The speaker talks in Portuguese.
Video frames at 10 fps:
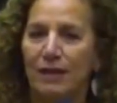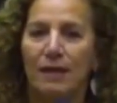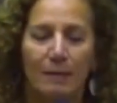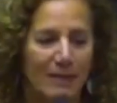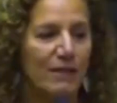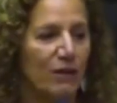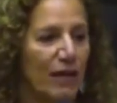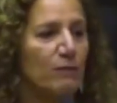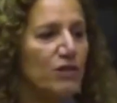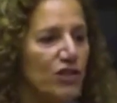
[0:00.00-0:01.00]
mas eu
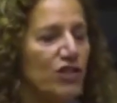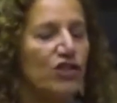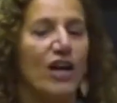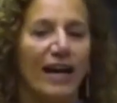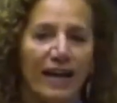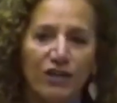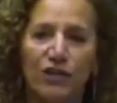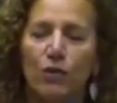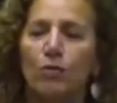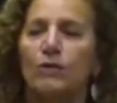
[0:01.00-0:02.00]
quero me dirigir a
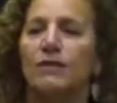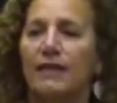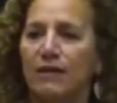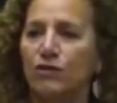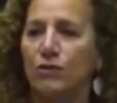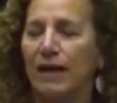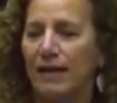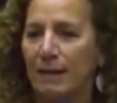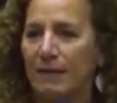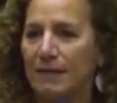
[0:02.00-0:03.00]
esta comunidade
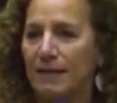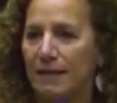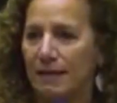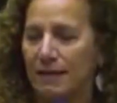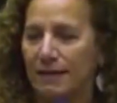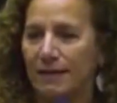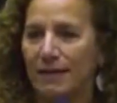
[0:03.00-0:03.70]
judaica brasileira,